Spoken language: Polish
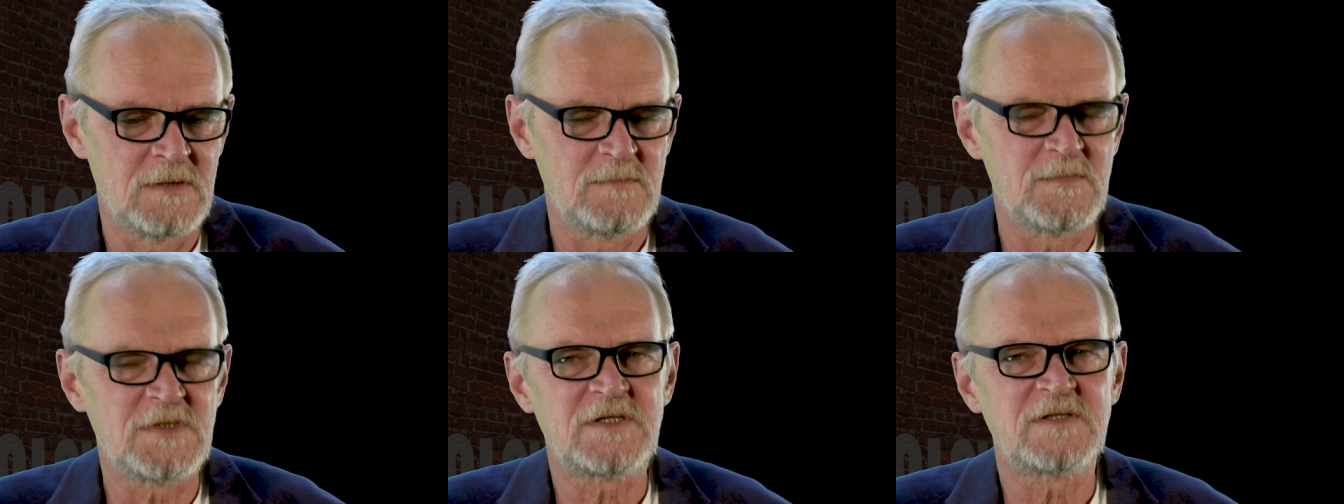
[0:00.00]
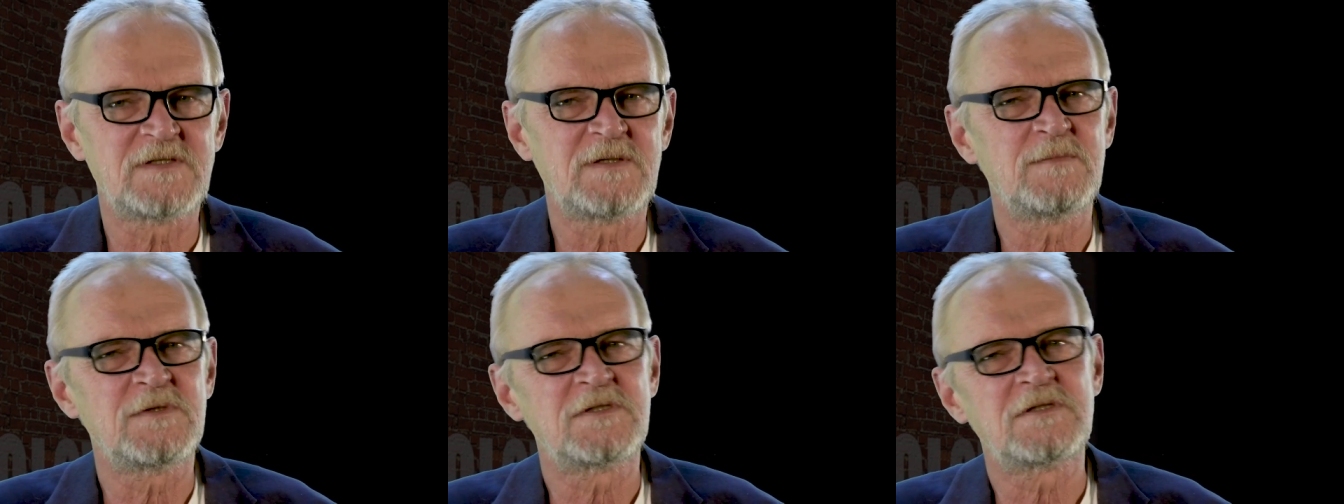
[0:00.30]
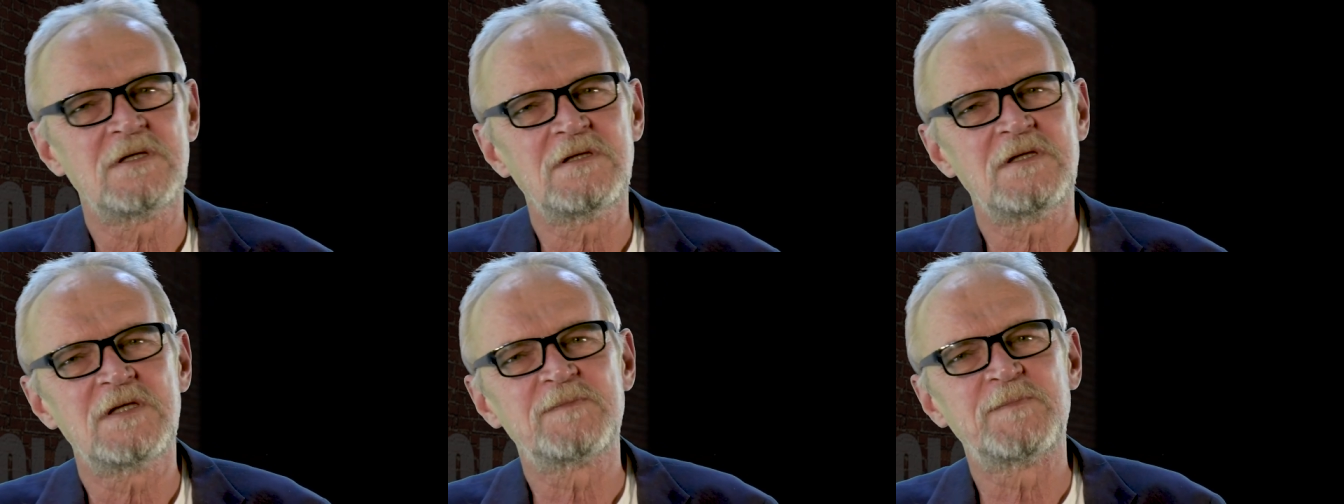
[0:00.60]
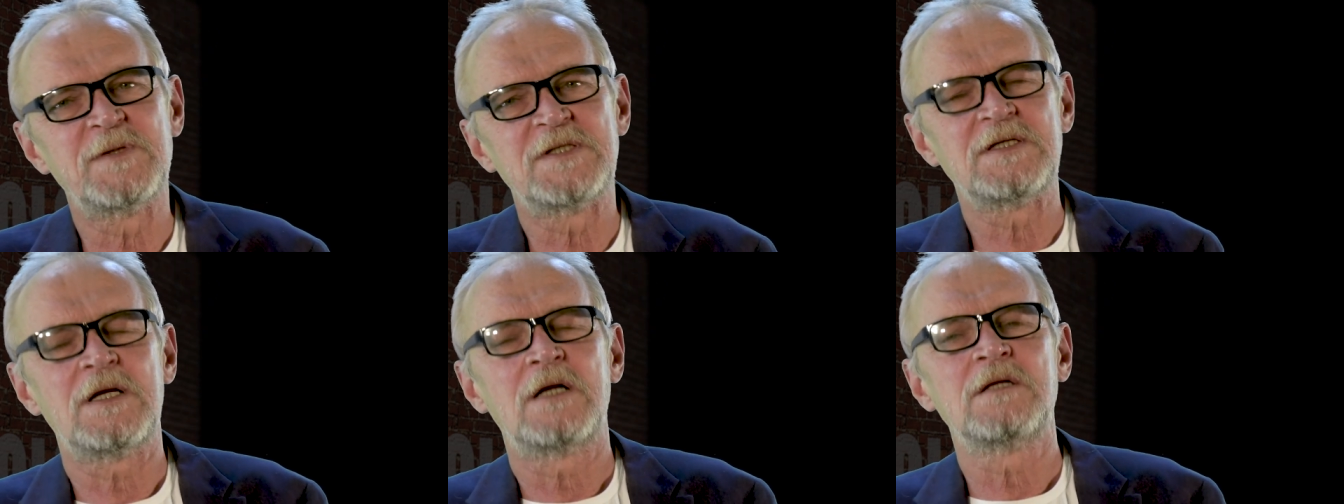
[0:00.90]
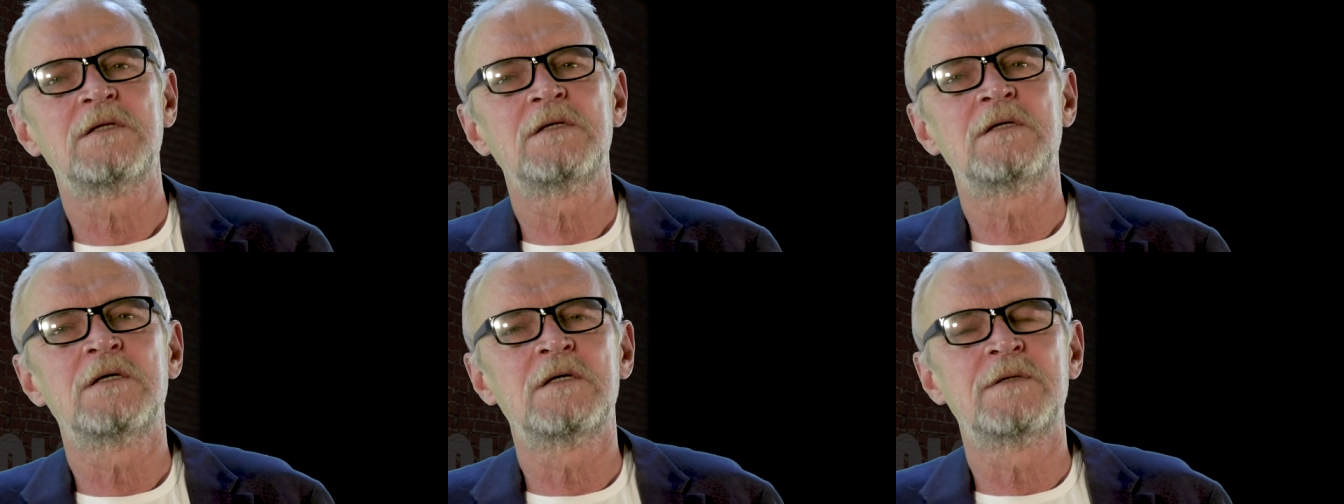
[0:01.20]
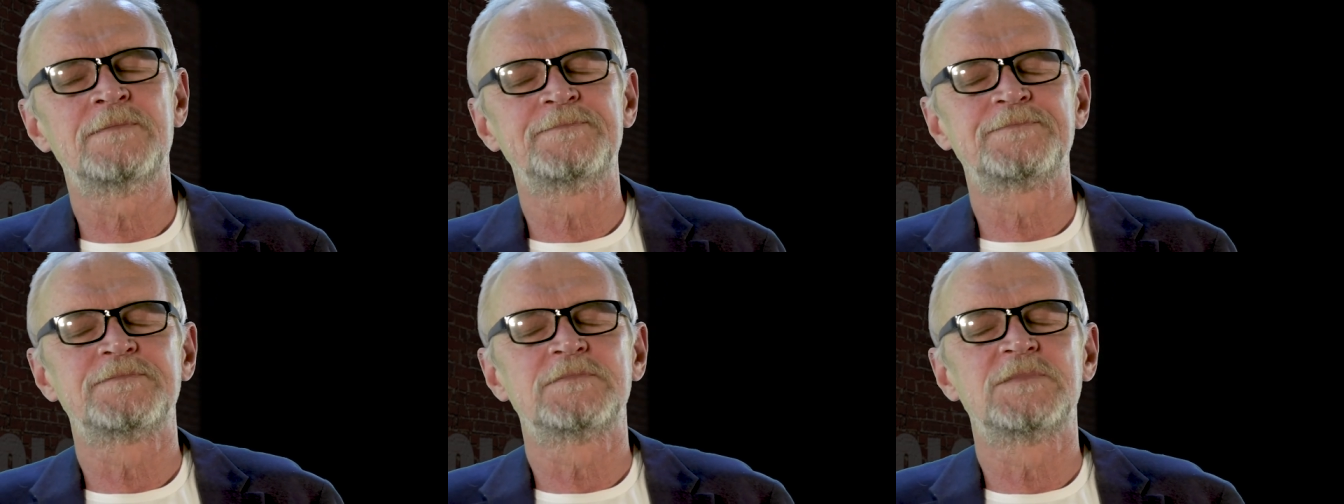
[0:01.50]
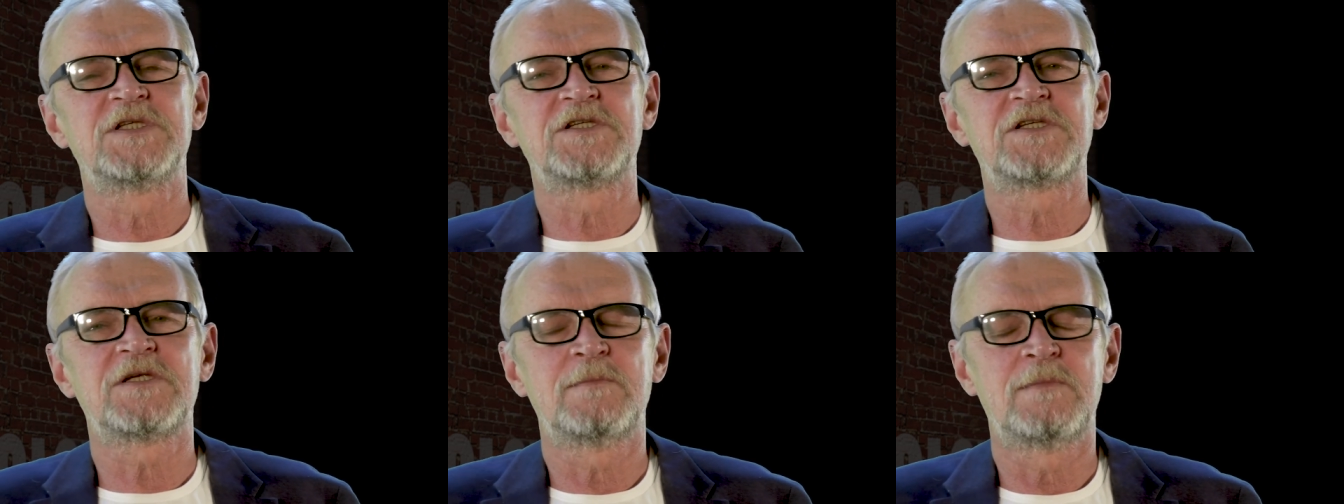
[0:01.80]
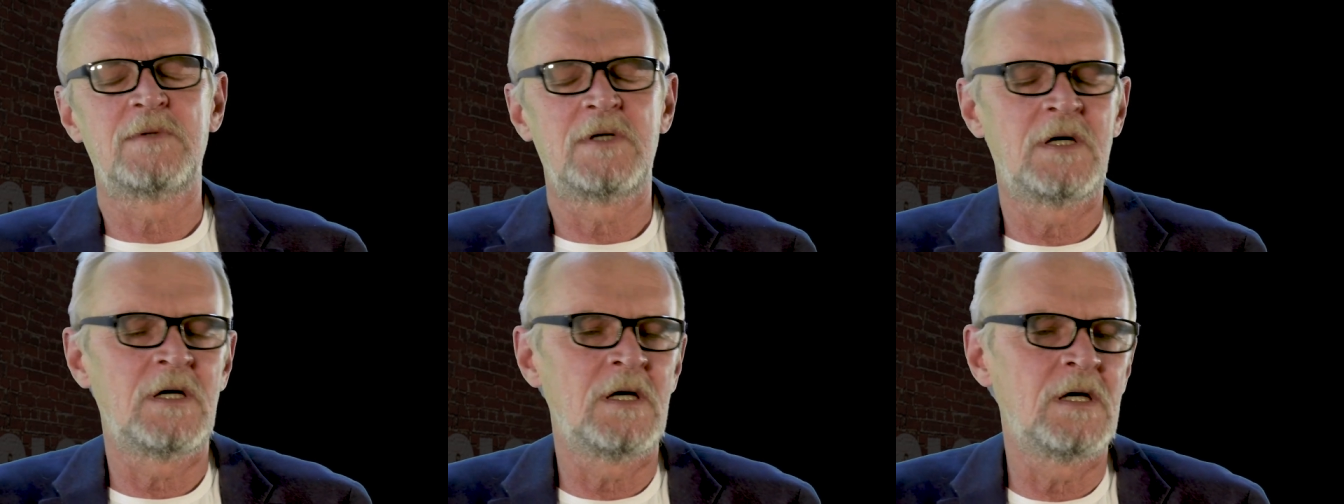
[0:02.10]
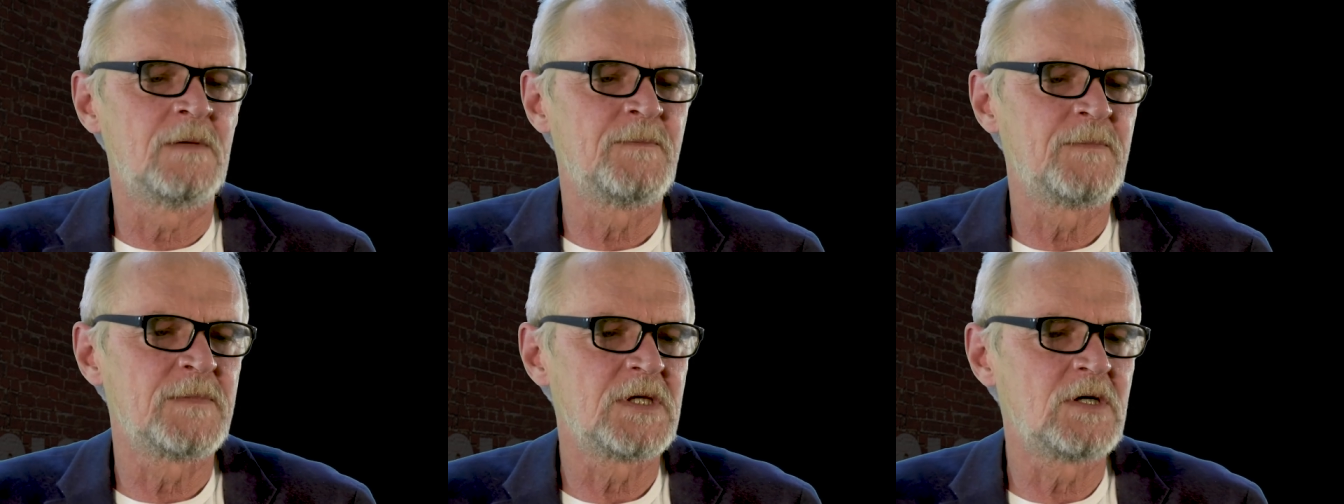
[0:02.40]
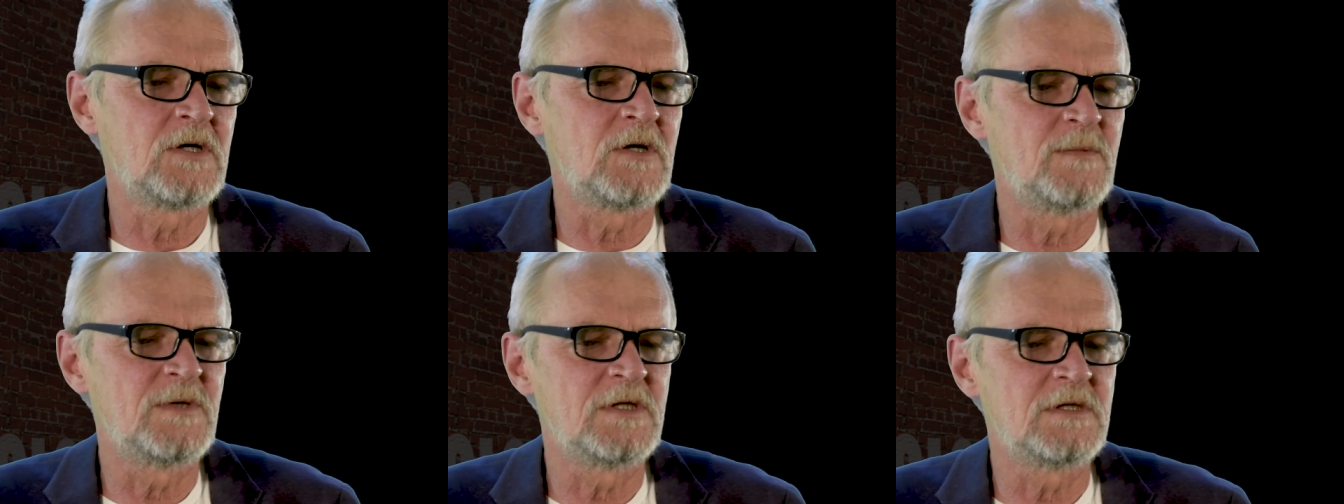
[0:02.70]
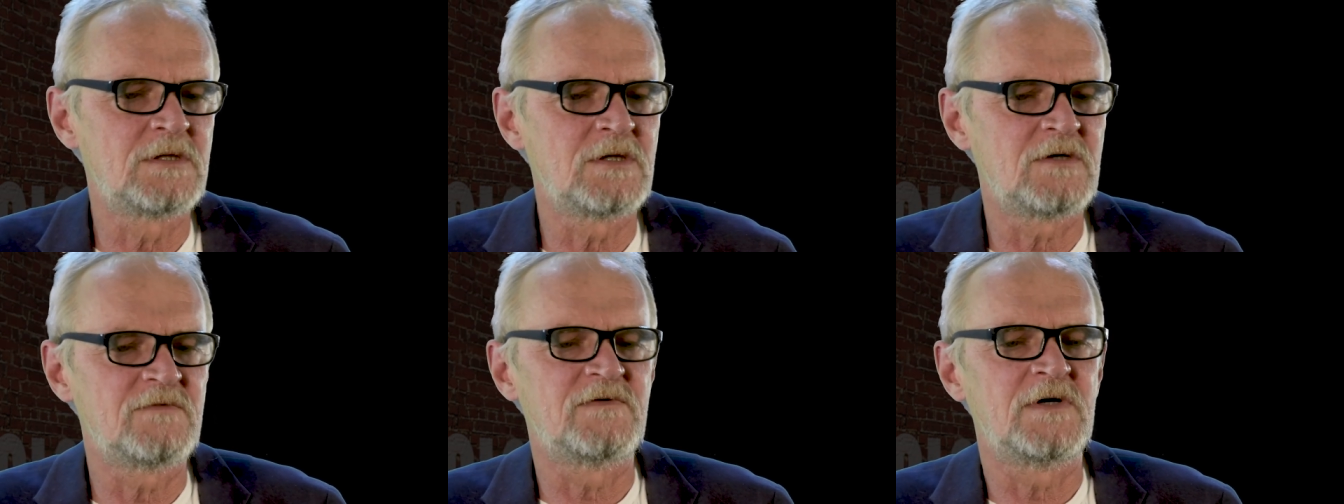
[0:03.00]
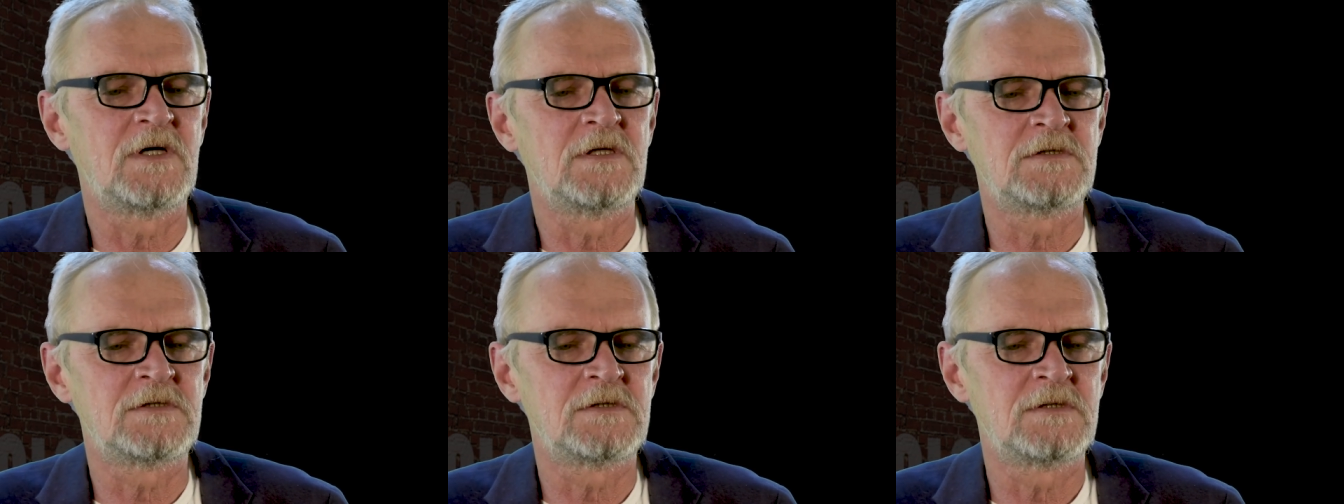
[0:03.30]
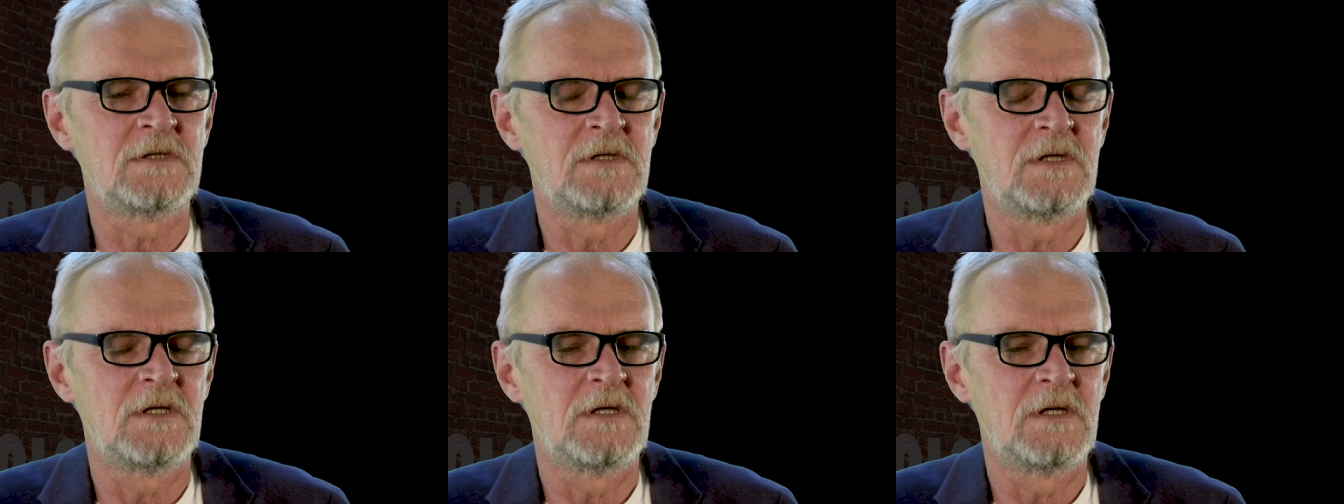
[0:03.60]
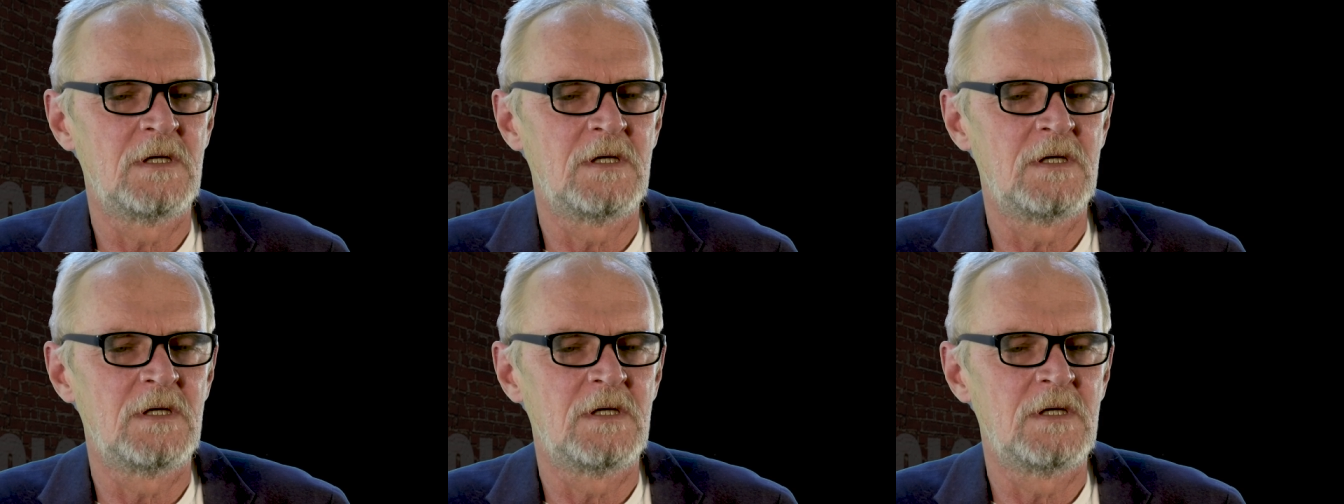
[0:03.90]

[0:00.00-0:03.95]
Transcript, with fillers: Myślę sobie, że niespecjalnie trzeba komentować